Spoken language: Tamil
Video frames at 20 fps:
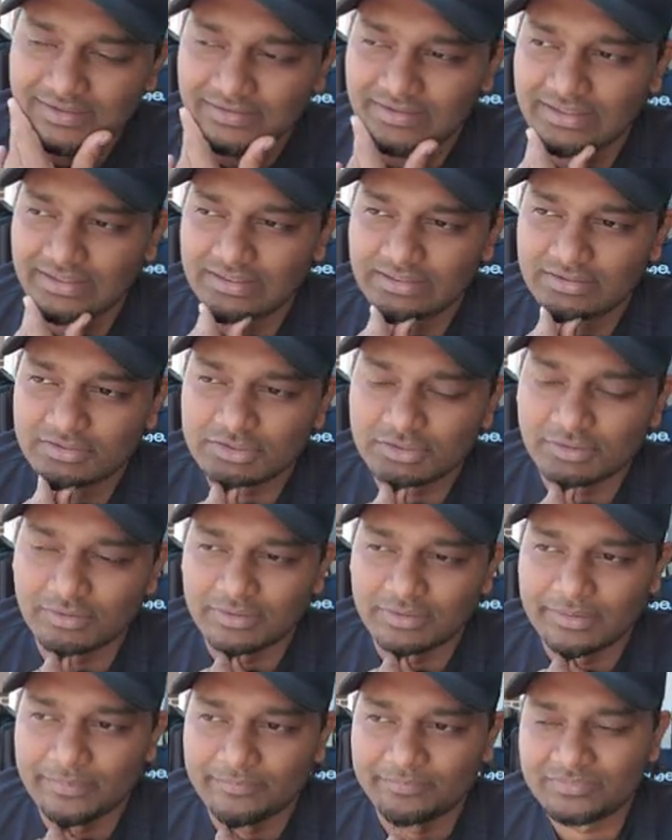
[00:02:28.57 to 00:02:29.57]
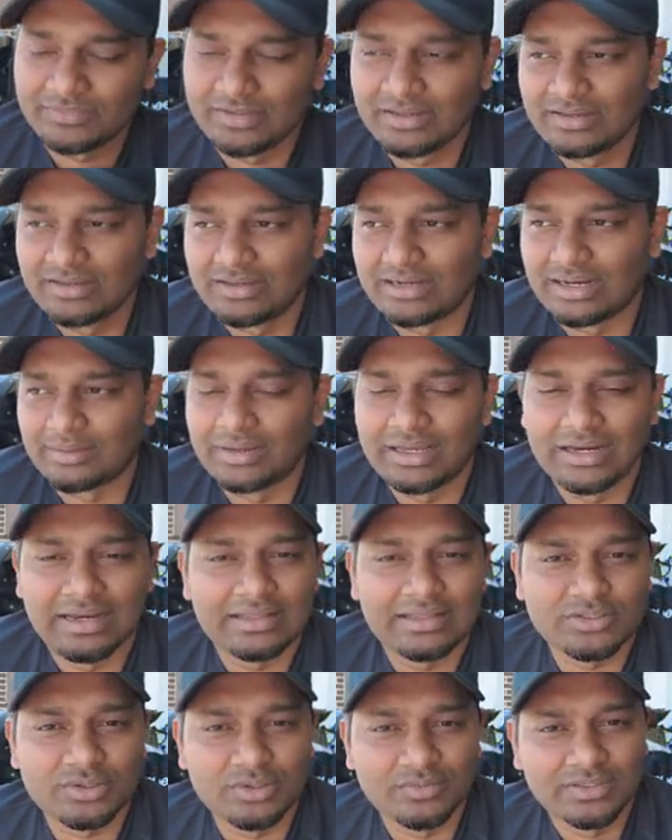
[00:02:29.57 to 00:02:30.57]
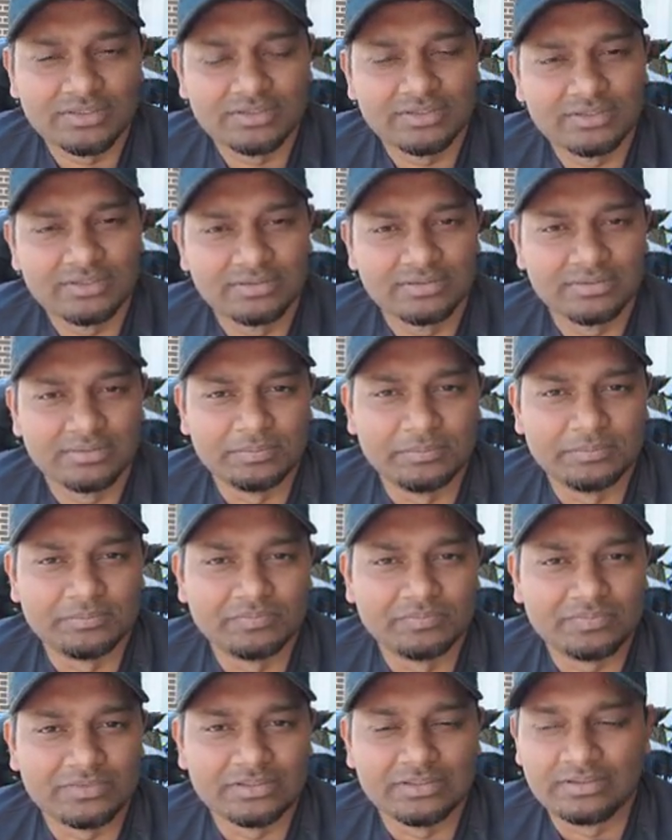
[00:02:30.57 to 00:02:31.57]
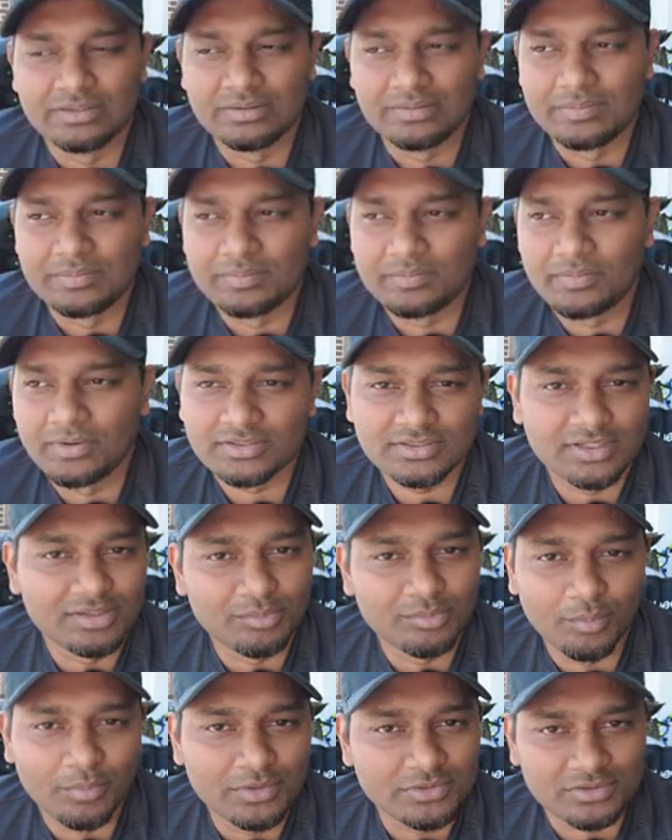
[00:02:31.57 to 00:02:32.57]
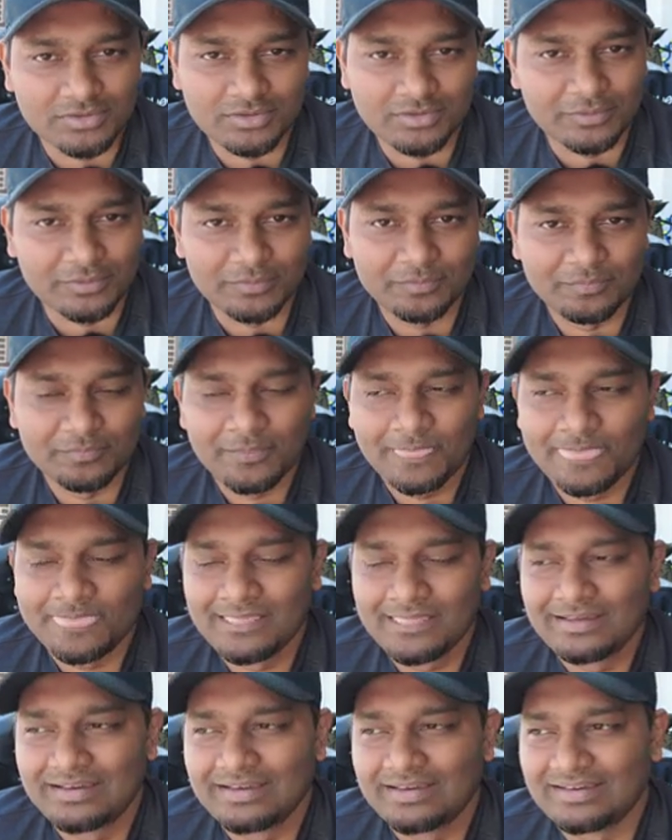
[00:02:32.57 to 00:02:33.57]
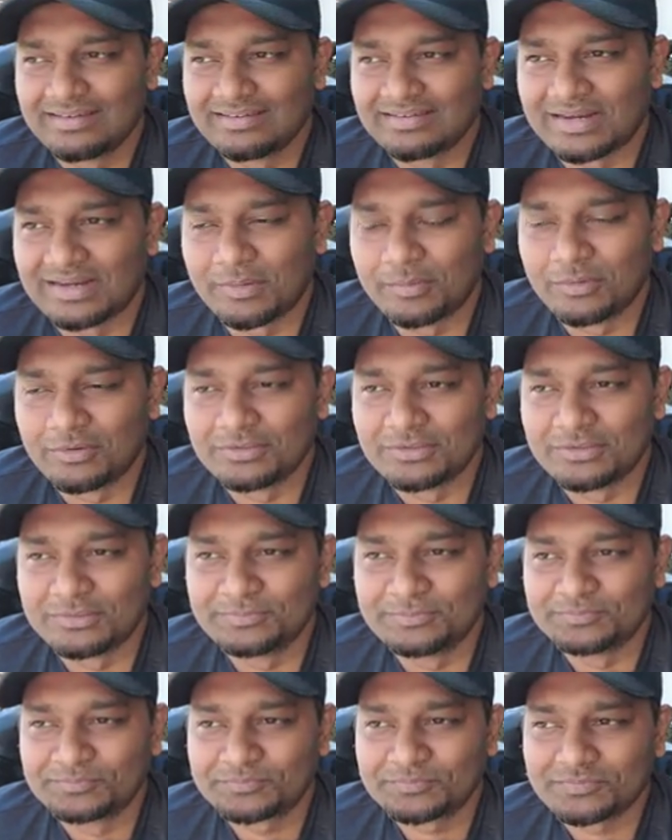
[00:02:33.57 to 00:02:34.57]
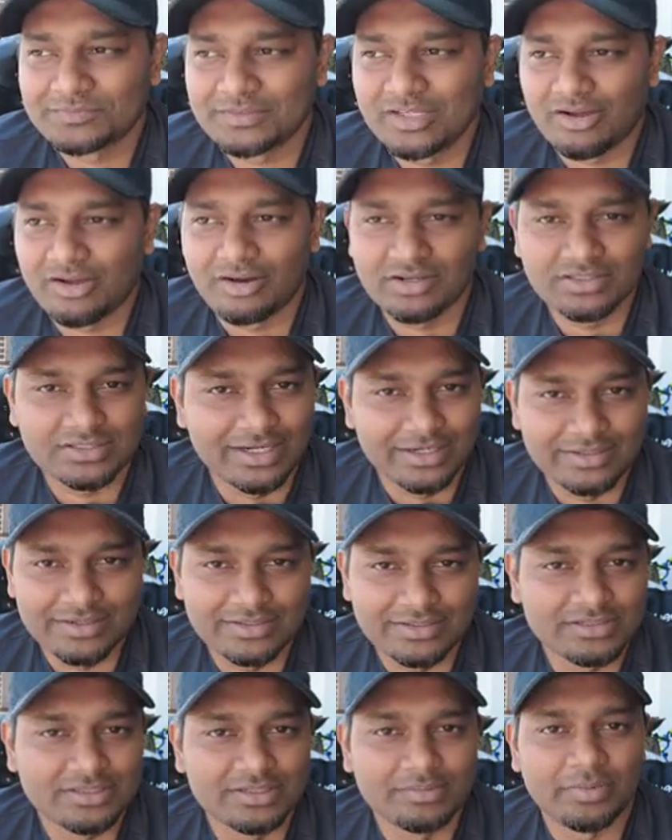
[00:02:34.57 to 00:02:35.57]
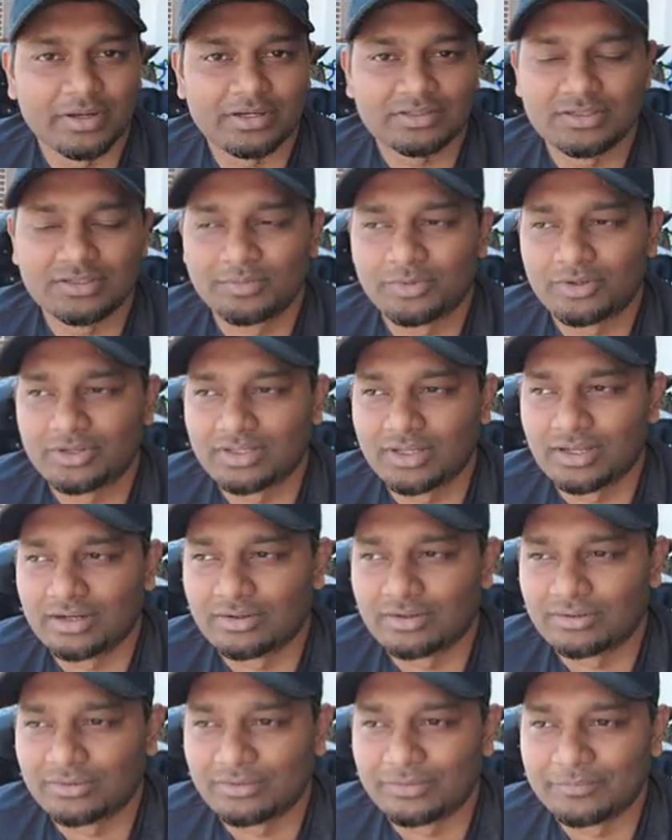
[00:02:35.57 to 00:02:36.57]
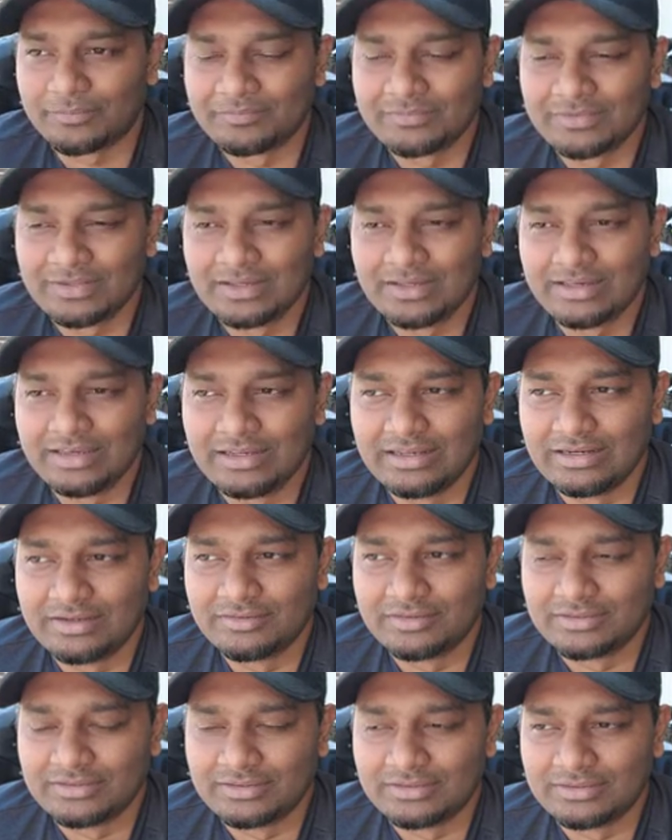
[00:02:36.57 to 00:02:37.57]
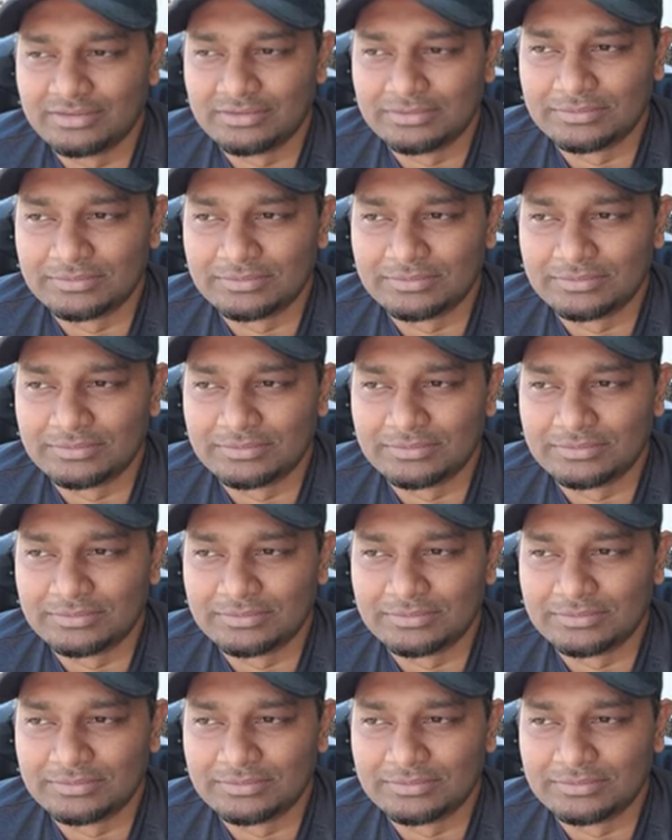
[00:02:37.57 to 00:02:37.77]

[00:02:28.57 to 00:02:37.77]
எனக்கு என்னென்னு வச்சுக்கோங்களேன் நம்ம எல்லாத்துக்கும் வந்து இந்த பர்சனல் மூமெண்ட்ஸ் இருக்கும் நம்ம வந்து காலேஜ் கட்டி அடிச்சுட்டு படத்துக்கு போனதாக இருக்கட்டும் இல்லை வந்து